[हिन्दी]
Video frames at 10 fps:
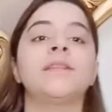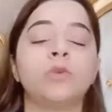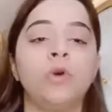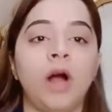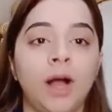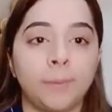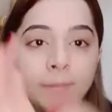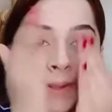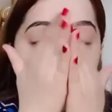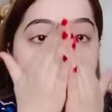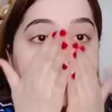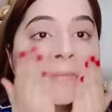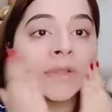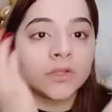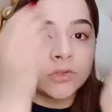इसको आपने
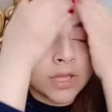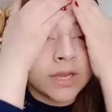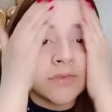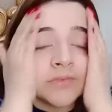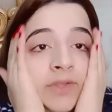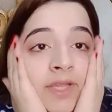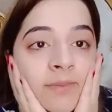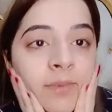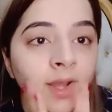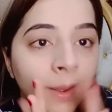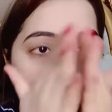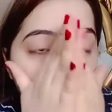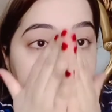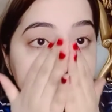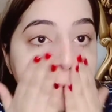अपने जो है ना फेस पे
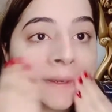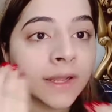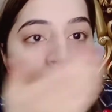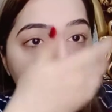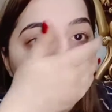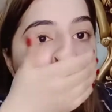अप्लाई करना है